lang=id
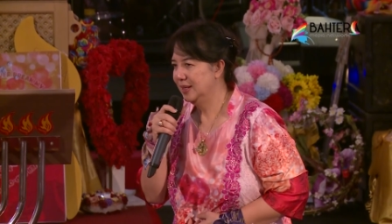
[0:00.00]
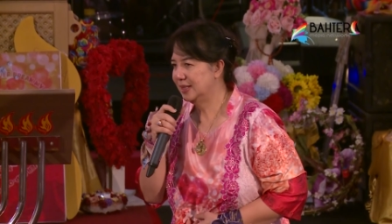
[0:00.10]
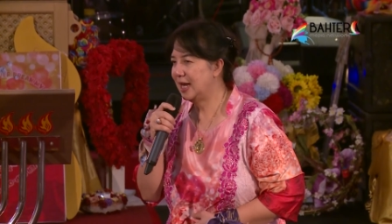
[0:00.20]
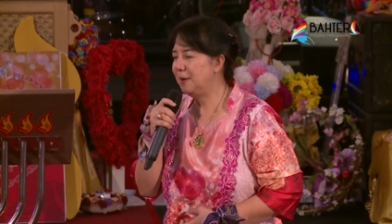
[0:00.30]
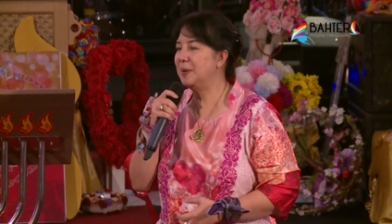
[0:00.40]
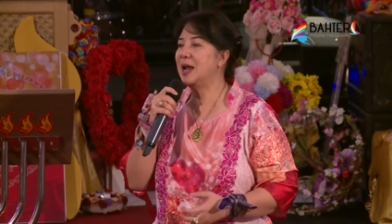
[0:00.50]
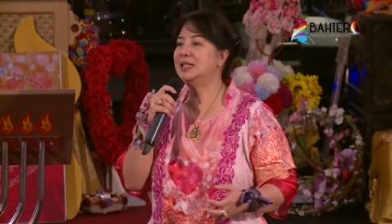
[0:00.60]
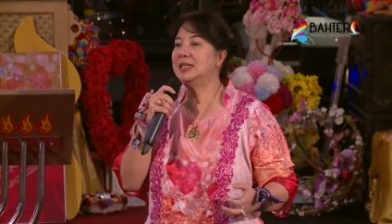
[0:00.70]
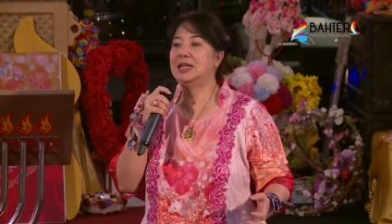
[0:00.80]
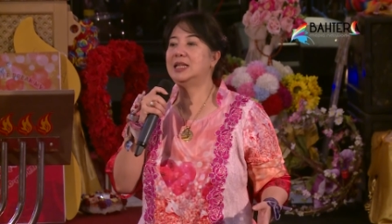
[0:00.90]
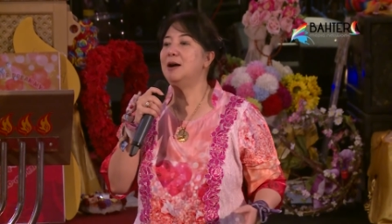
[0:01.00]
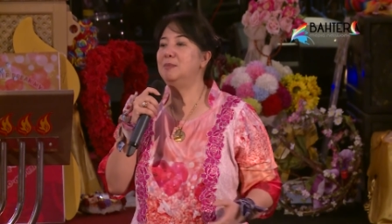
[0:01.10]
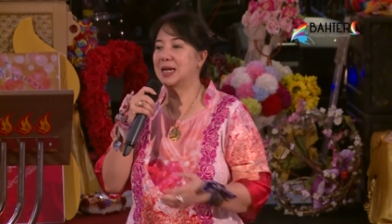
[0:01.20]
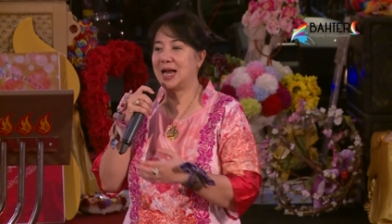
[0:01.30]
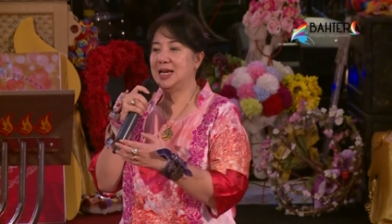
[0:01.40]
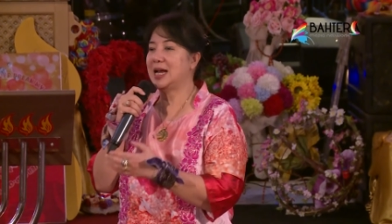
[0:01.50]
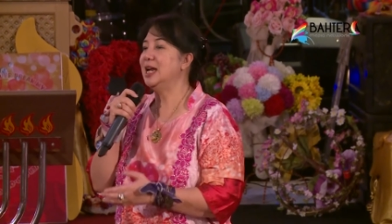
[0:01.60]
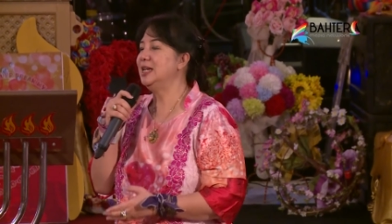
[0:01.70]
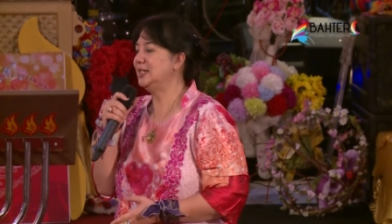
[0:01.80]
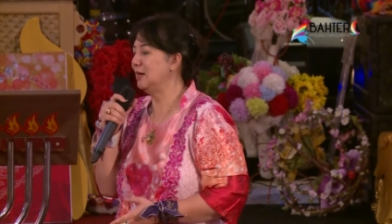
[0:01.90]
Saya pernah cerita
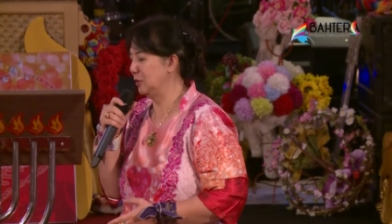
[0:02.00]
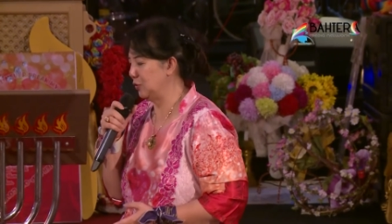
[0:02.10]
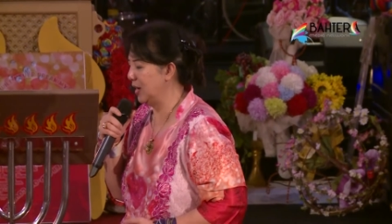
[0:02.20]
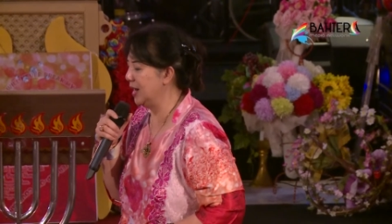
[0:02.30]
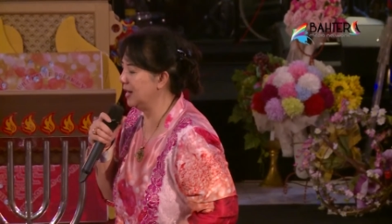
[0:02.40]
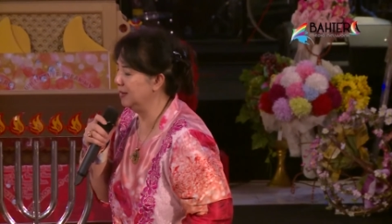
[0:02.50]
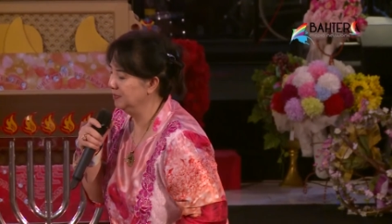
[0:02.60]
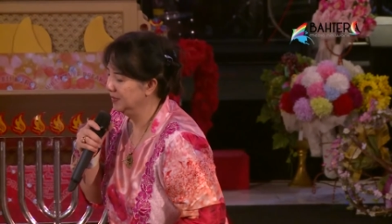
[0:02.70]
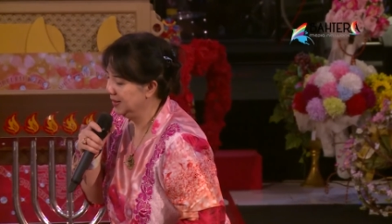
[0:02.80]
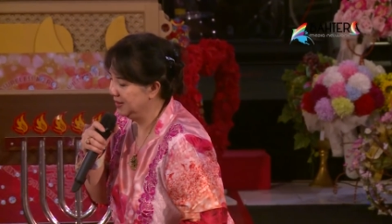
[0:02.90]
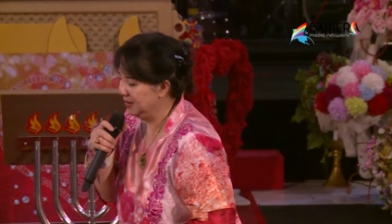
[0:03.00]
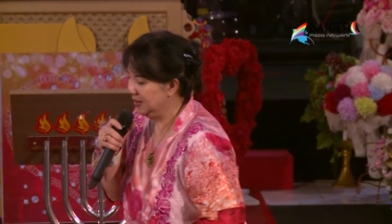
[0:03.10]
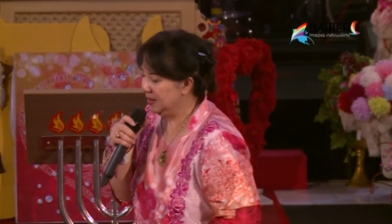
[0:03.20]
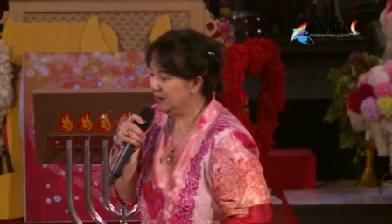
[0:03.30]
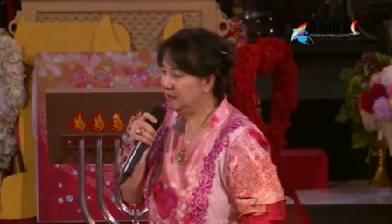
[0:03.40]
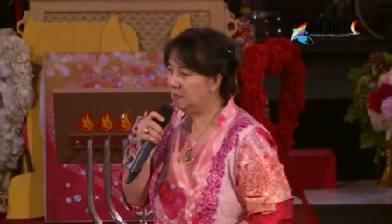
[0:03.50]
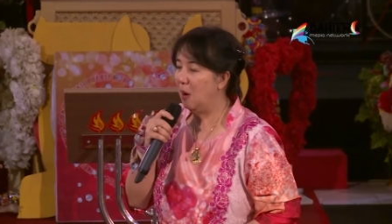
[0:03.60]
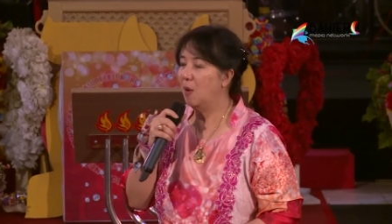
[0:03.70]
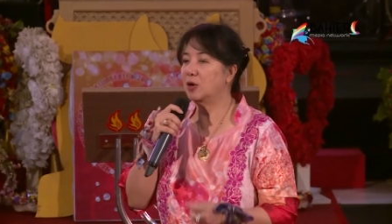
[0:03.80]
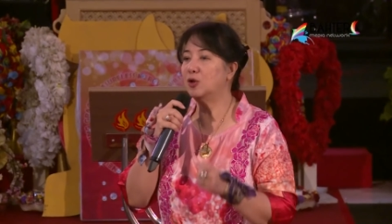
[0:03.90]
berkali-kali sama saudara
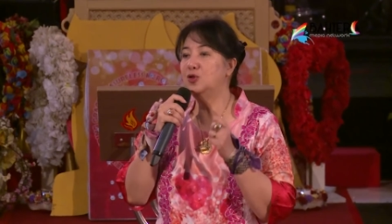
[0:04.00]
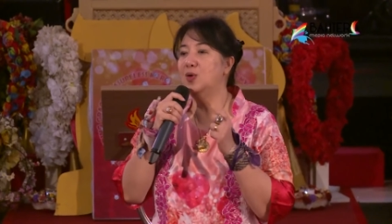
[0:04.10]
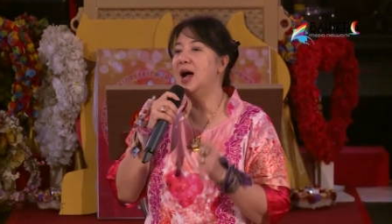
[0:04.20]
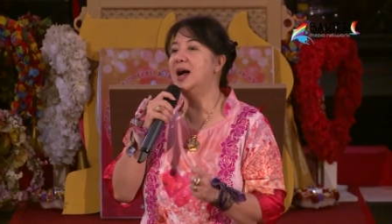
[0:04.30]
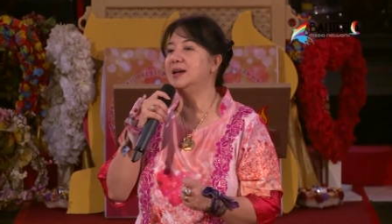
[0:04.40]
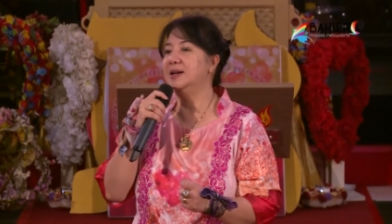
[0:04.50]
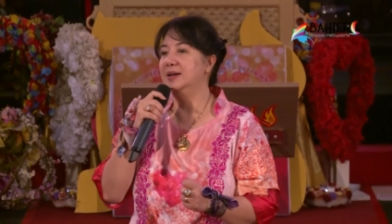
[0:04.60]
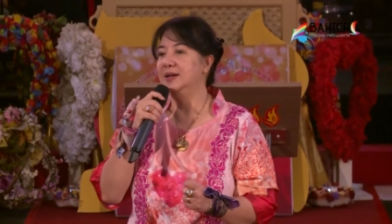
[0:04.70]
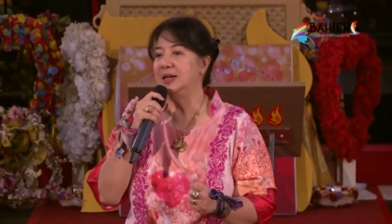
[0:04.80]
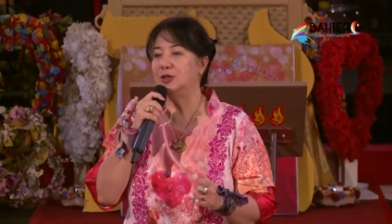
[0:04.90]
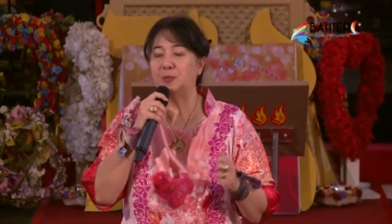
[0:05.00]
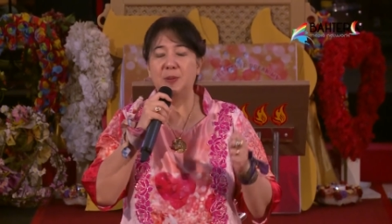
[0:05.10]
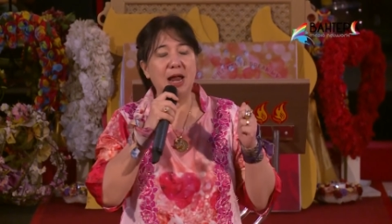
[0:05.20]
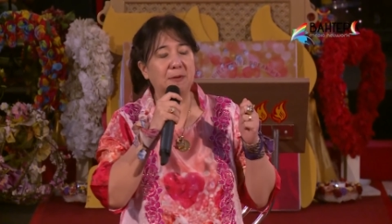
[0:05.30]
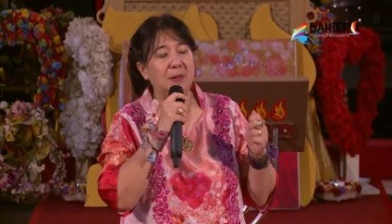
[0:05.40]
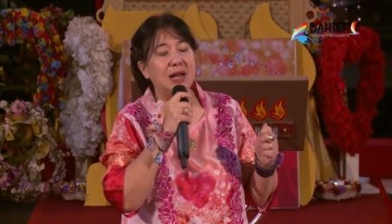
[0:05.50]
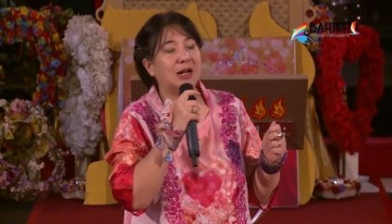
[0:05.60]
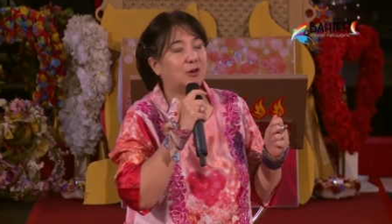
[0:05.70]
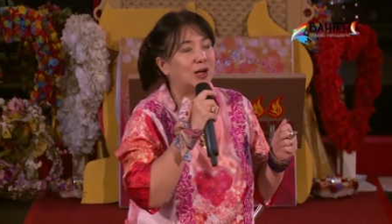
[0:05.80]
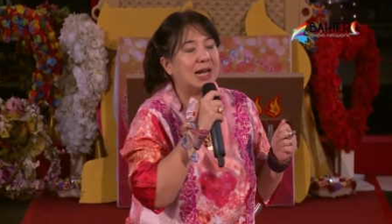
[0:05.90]
bahwa roh Tuhan itu
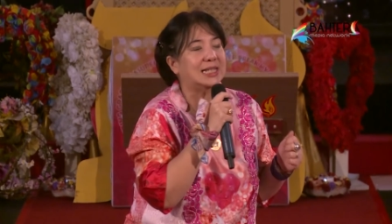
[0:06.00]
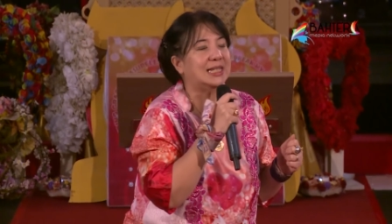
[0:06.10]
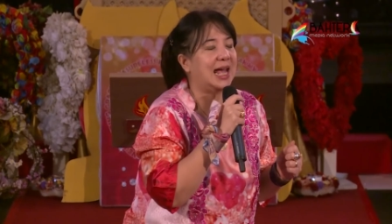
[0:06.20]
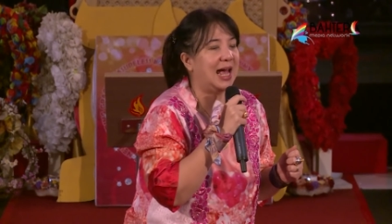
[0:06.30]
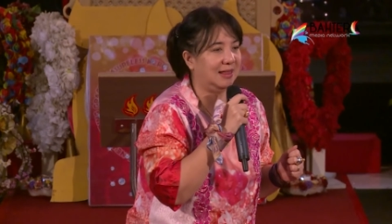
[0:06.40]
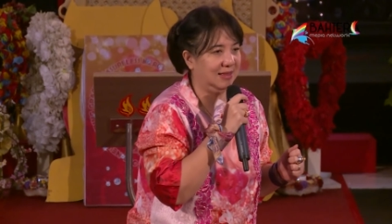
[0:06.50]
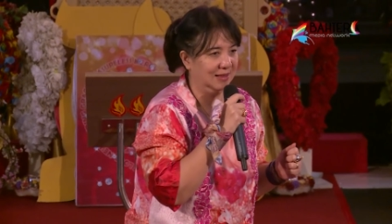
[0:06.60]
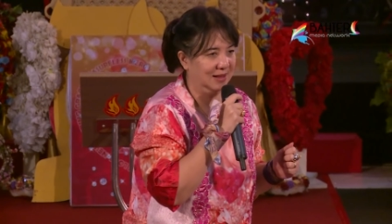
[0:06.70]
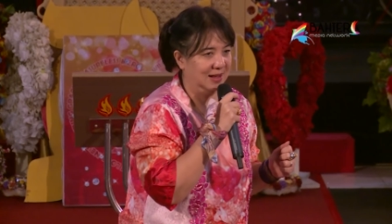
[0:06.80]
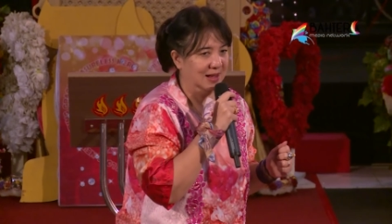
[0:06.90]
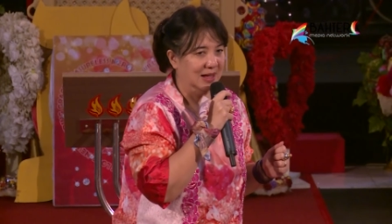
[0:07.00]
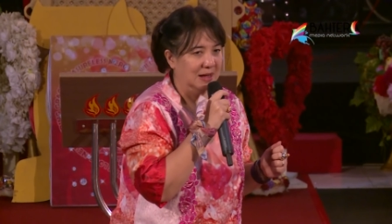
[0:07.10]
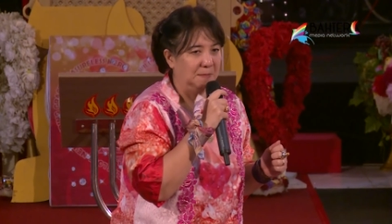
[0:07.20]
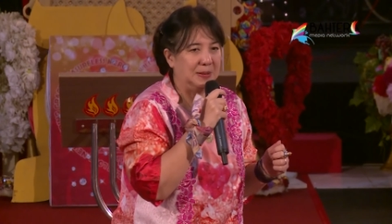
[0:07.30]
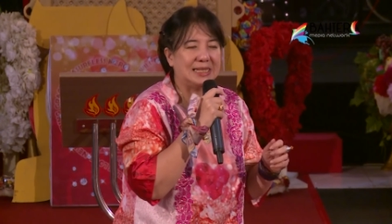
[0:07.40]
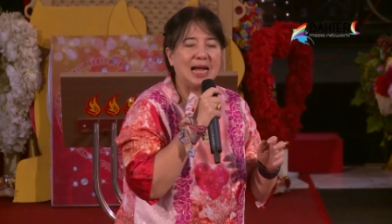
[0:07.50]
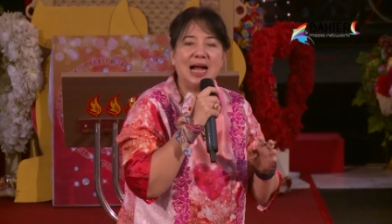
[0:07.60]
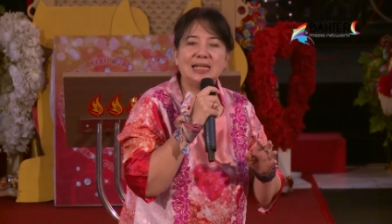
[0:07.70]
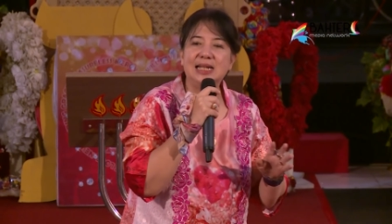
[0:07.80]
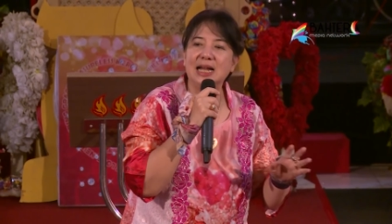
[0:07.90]
benar-benar roh nasihat bisa
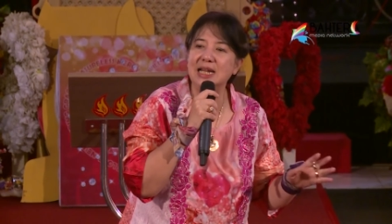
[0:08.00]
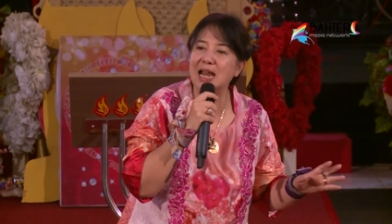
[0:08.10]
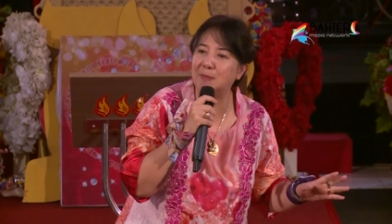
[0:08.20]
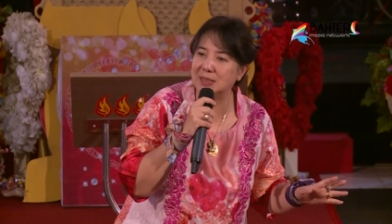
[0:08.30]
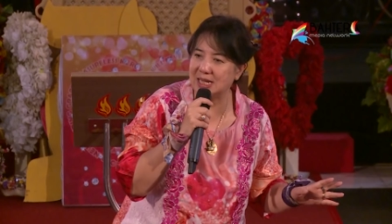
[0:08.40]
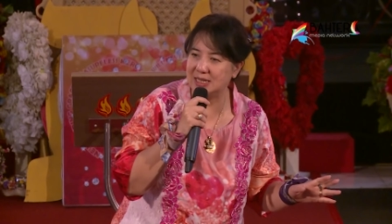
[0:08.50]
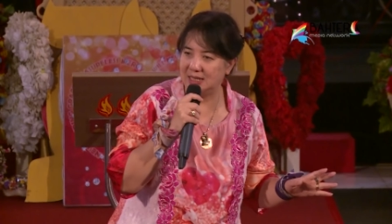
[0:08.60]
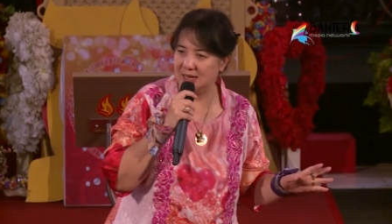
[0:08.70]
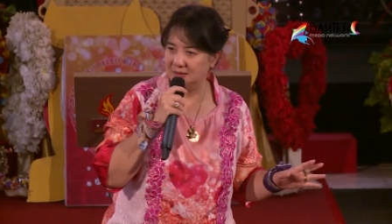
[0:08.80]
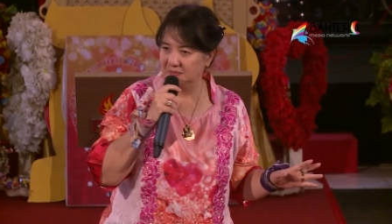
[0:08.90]
ngajarin apa saja.